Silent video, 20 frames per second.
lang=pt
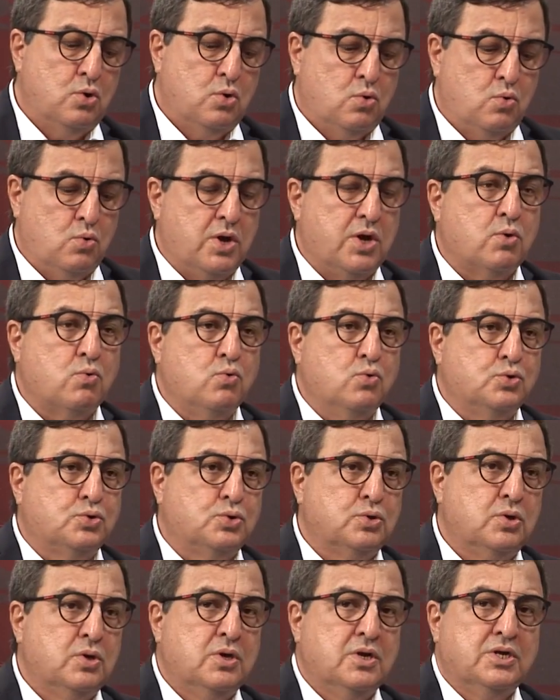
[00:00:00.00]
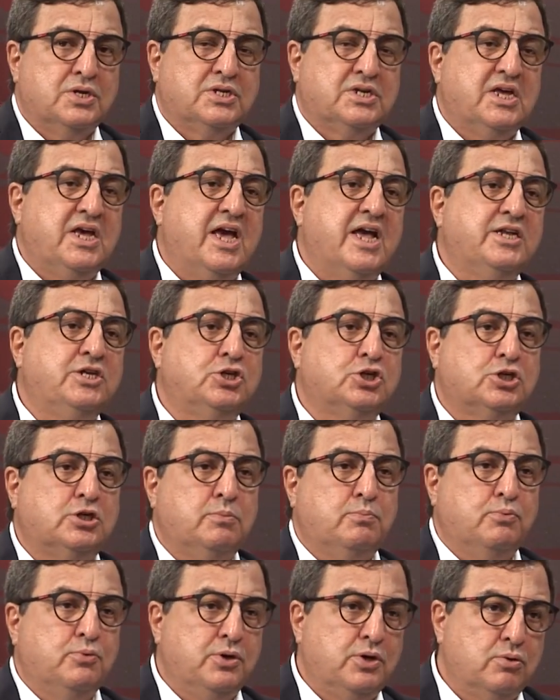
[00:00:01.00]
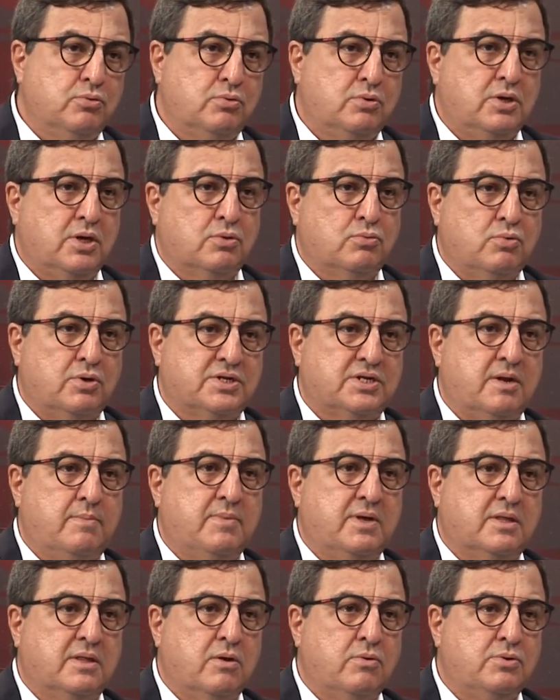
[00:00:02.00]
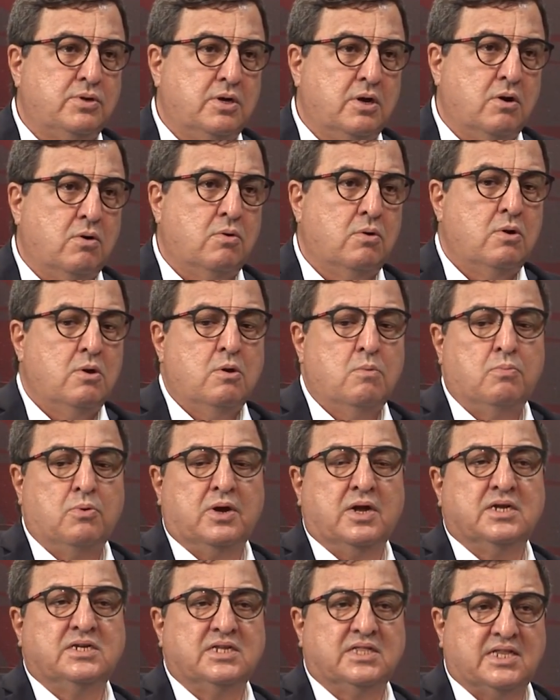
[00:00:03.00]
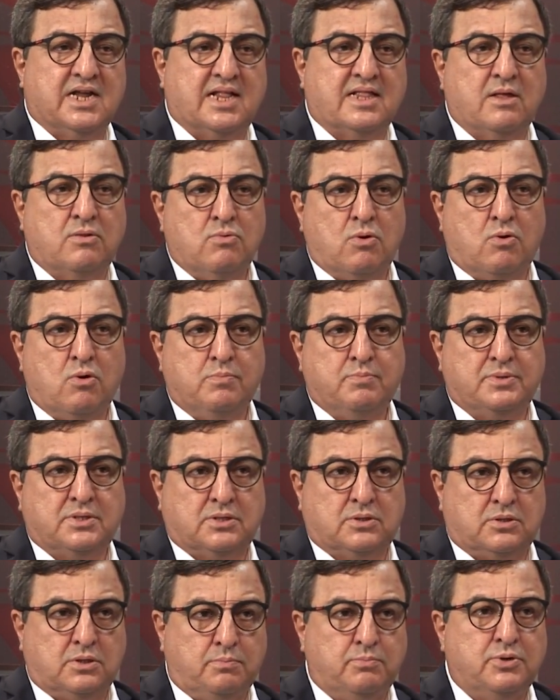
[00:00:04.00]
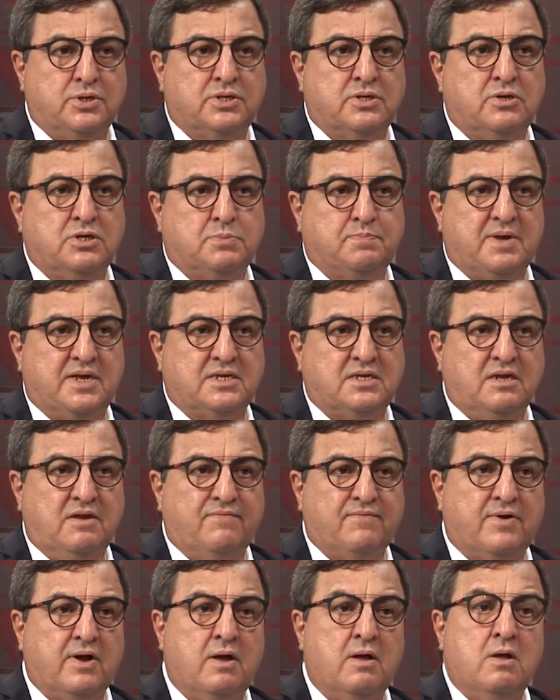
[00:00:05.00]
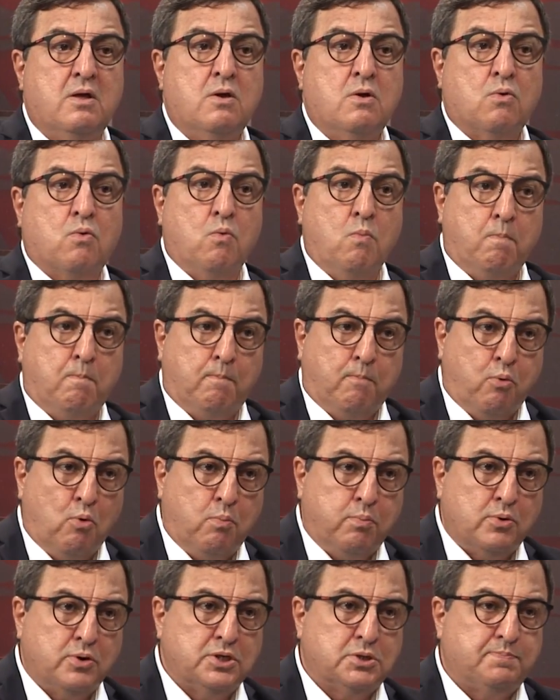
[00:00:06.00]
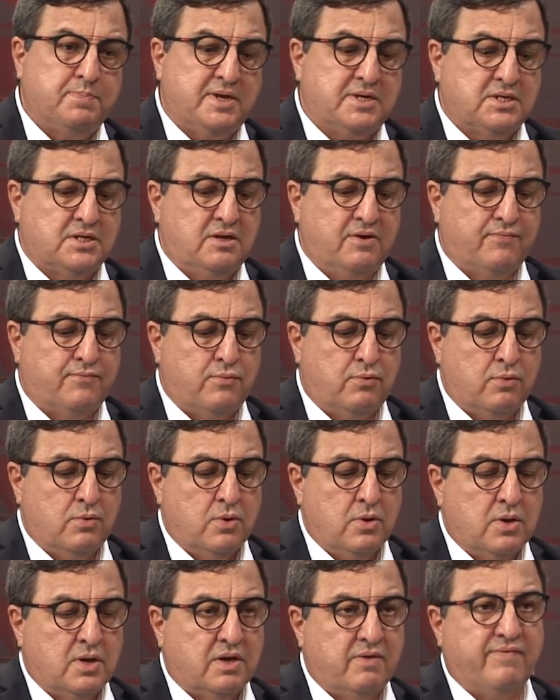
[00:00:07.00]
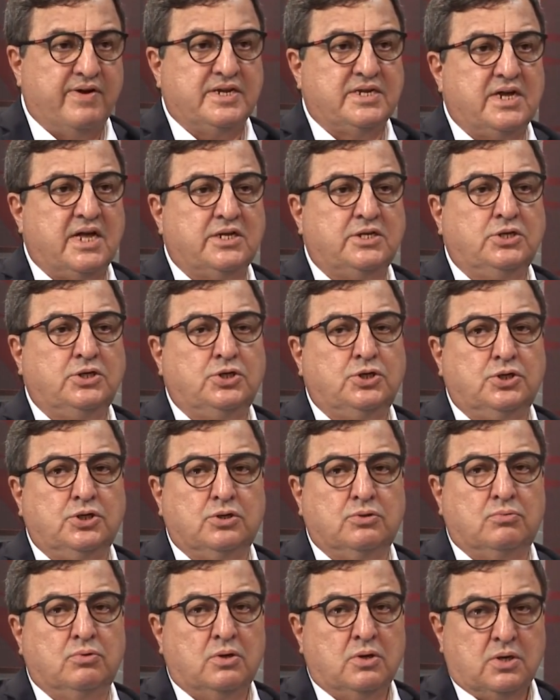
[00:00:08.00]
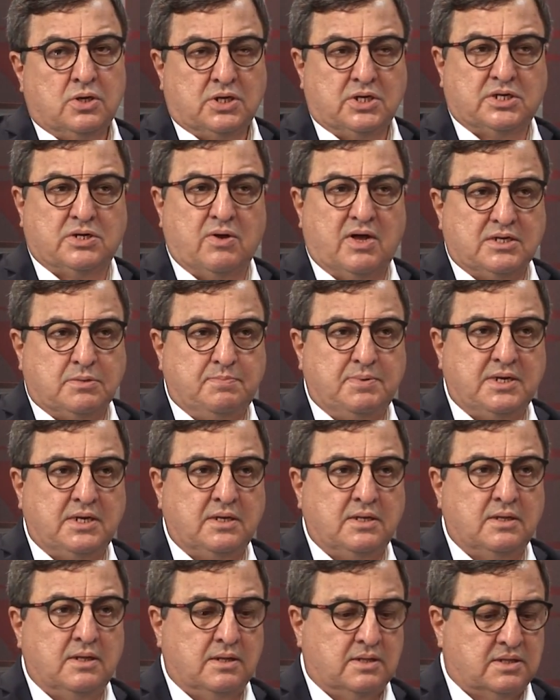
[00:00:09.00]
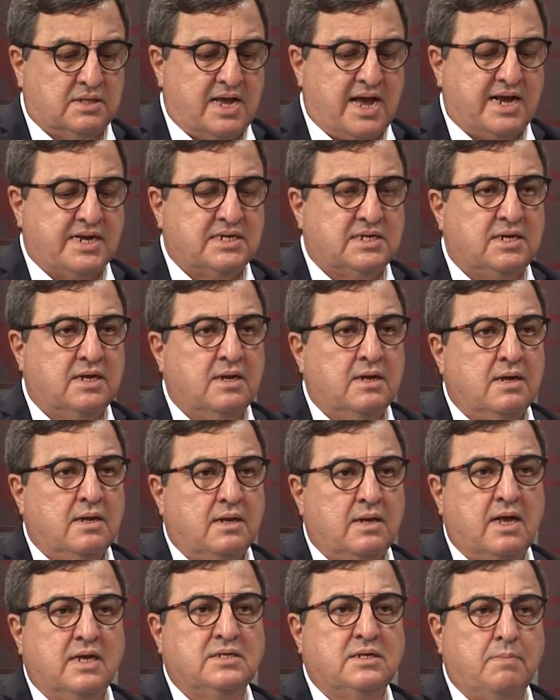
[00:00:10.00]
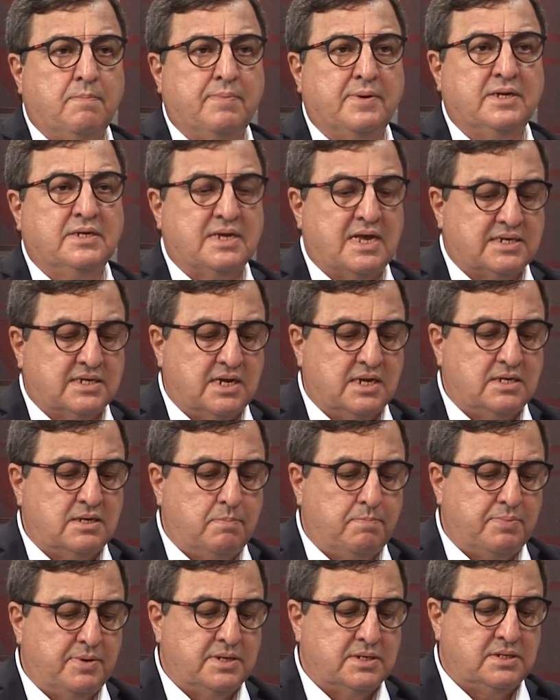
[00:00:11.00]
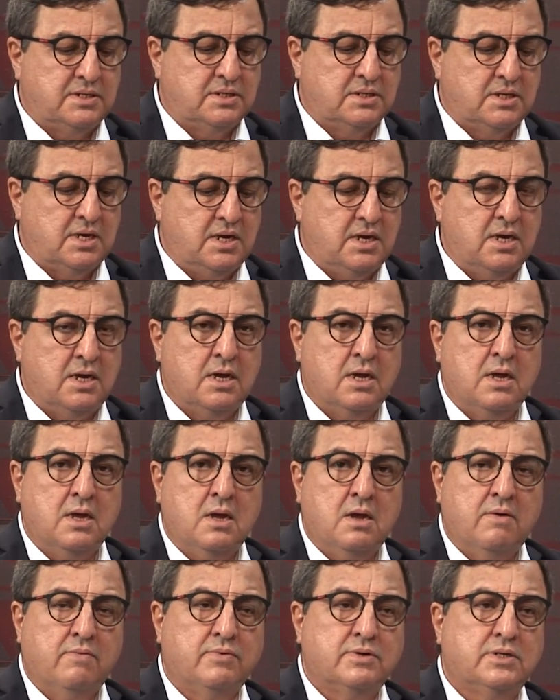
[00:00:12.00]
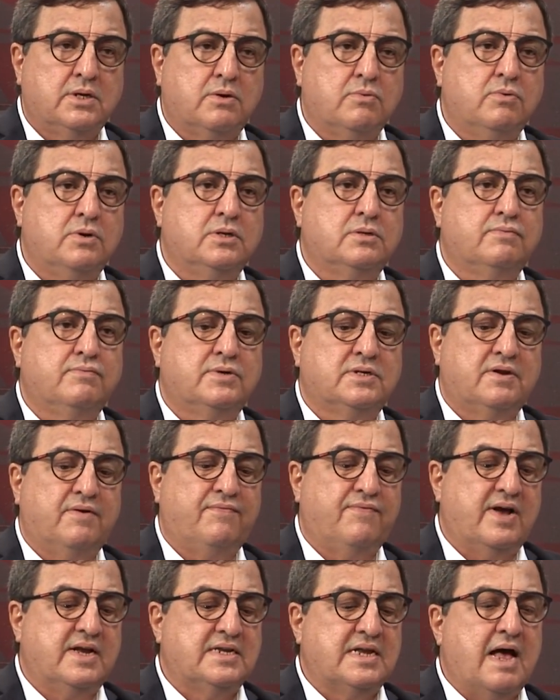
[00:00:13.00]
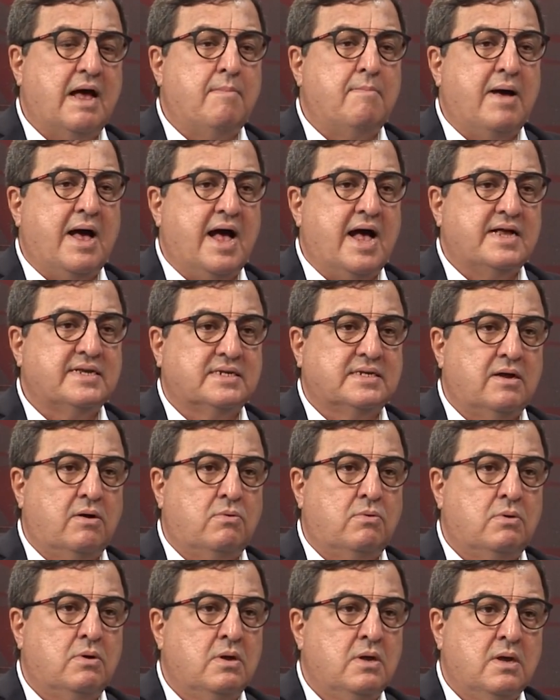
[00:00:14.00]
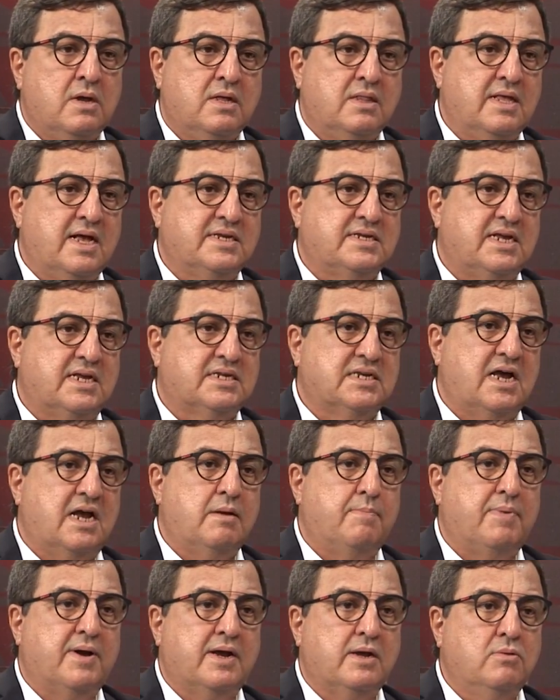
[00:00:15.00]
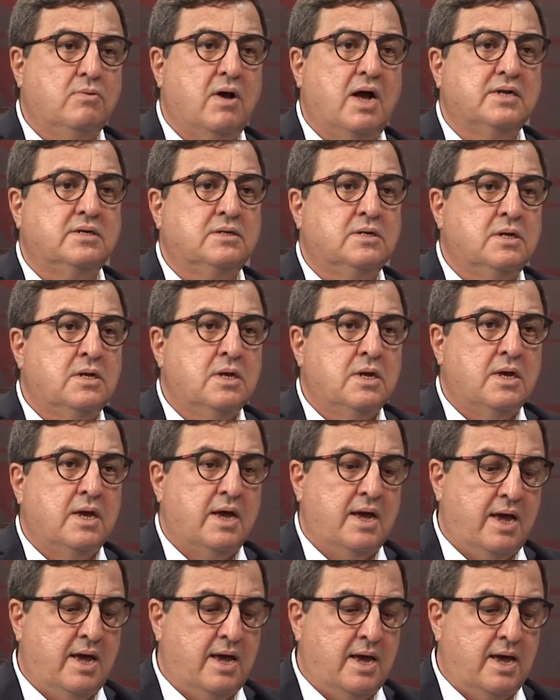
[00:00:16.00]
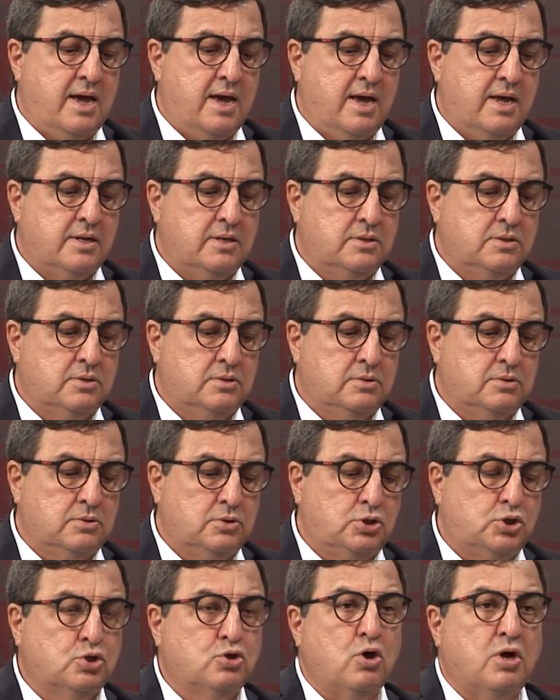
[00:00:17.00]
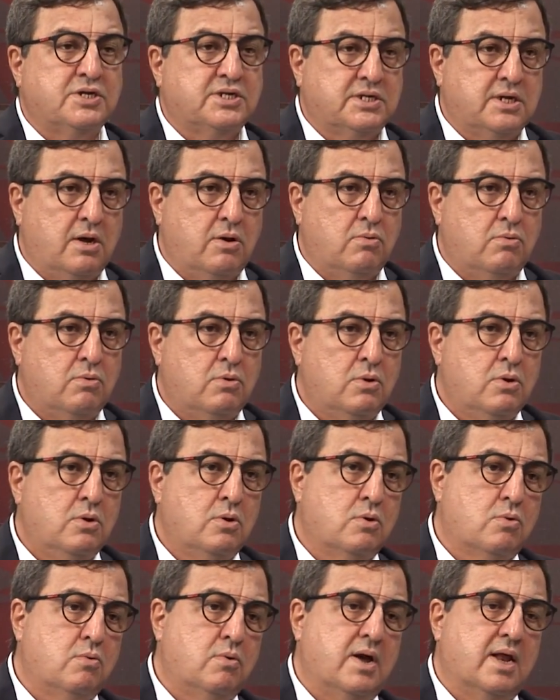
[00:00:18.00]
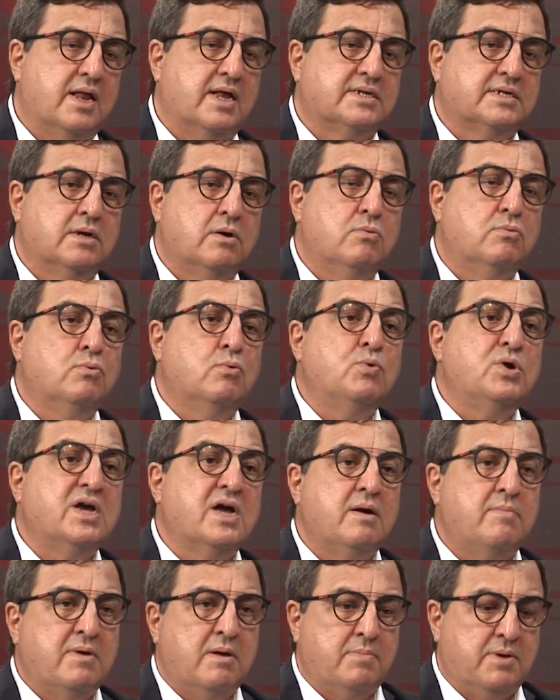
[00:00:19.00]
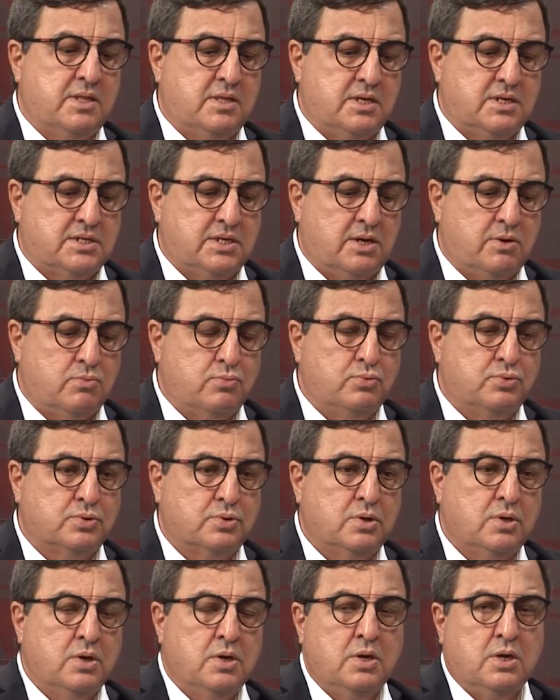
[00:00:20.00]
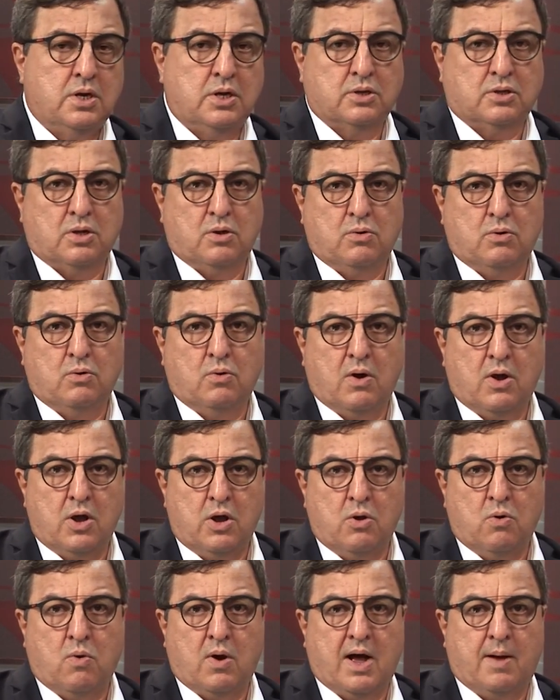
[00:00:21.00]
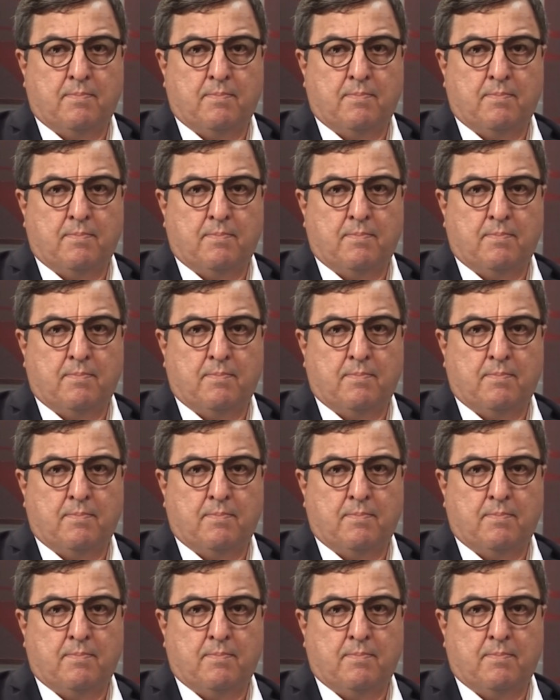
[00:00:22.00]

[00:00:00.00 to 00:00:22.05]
o recurso ser redistribuído dentro do orçamento da União, porque se trata de uma contribuição específica, com público específico que vai ser atingido, que são as big techs, né, as empresas, as grandes empresas de TI, você com isso você faz a amarração necessária para que não haja é, distorção com relação ao encaminhamento desse recurso. Então eu, eu